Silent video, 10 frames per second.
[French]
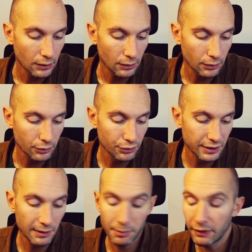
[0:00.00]
Euh, je ne
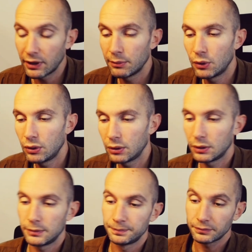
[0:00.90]
sais pas vraiment
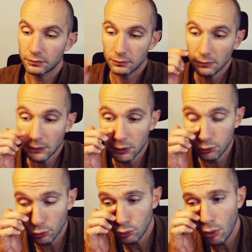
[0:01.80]
euh,
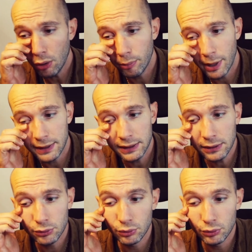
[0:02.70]
sur quoi repartir.